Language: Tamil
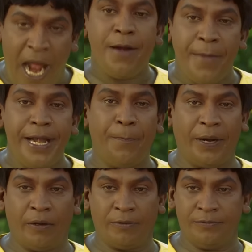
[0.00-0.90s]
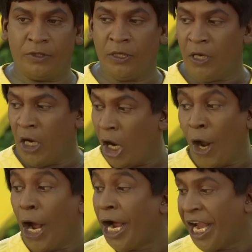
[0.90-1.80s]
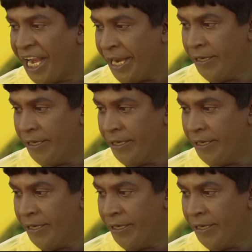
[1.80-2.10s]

பிளான்டட் ஃபார் லாஸ்ட் ஒரு ஃபைவ் இயர்ஸை நீ பிளான்